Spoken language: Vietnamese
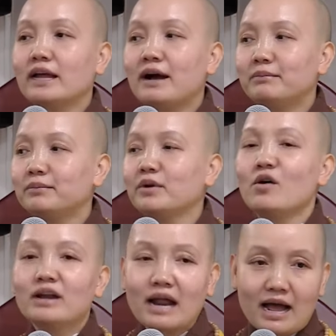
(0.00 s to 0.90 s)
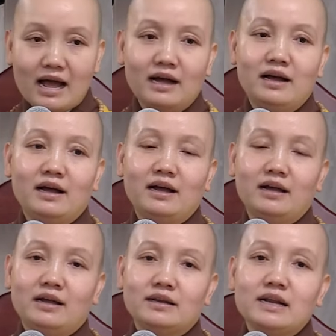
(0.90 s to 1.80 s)
Thế Âm nói ra,
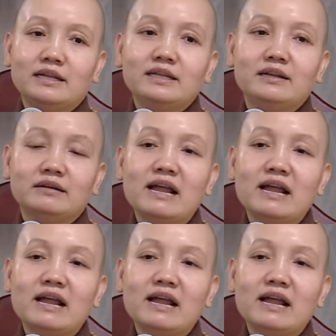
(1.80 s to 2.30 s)
để gì?